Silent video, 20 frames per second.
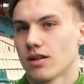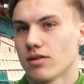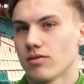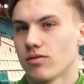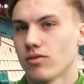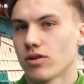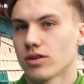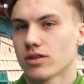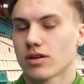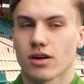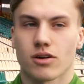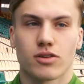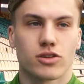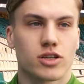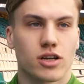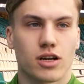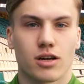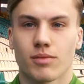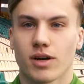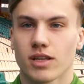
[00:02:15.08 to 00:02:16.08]
Вот,
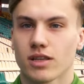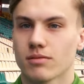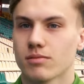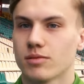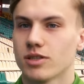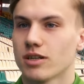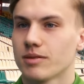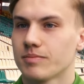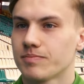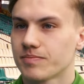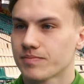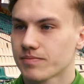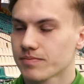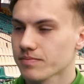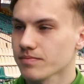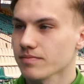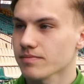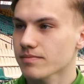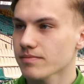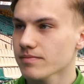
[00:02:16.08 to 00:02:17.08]
хорошая команда была.
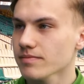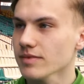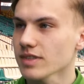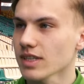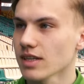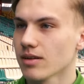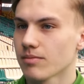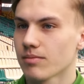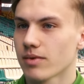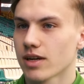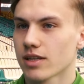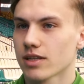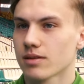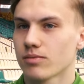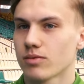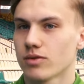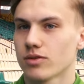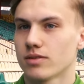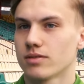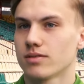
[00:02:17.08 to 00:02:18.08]

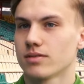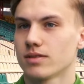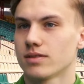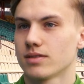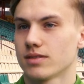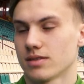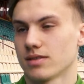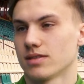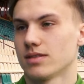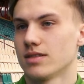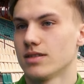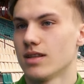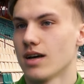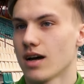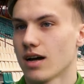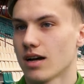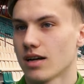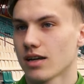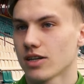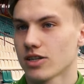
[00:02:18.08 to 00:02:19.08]
Поэтому,
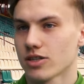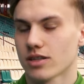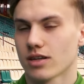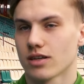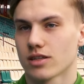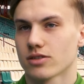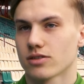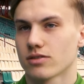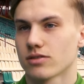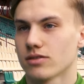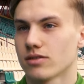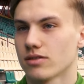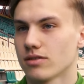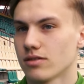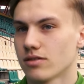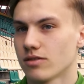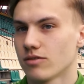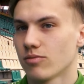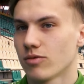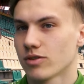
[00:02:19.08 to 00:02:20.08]
да, я считаю,
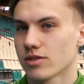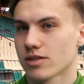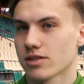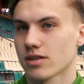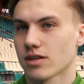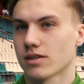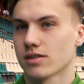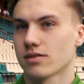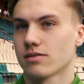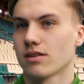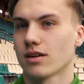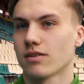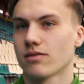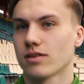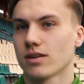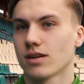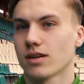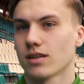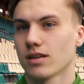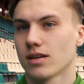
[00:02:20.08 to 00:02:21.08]
что Мазырская
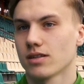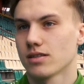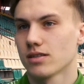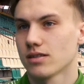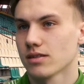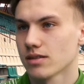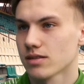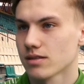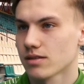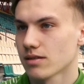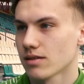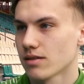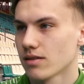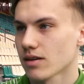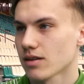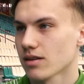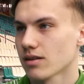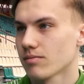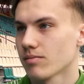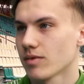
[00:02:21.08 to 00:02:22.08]
славе это один из,
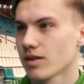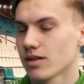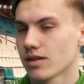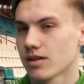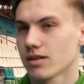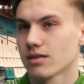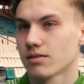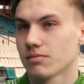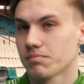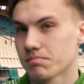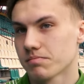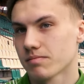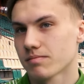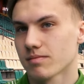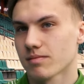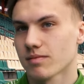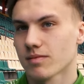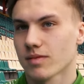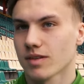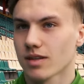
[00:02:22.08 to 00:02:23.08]
наверное, моих
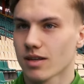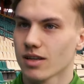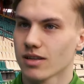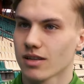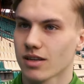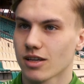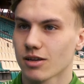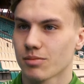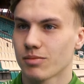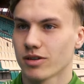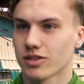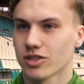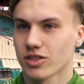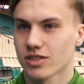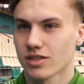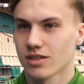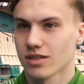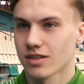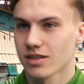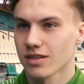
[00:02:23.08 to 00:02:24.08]
таких
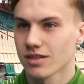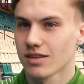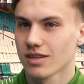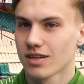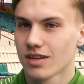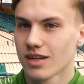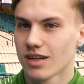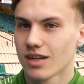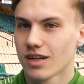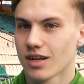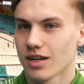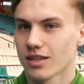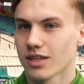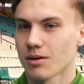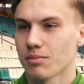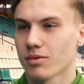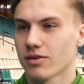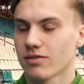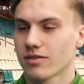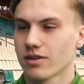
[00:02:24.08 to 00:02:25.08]
положительных
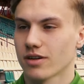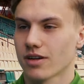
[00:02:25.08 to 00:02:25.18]
этапов в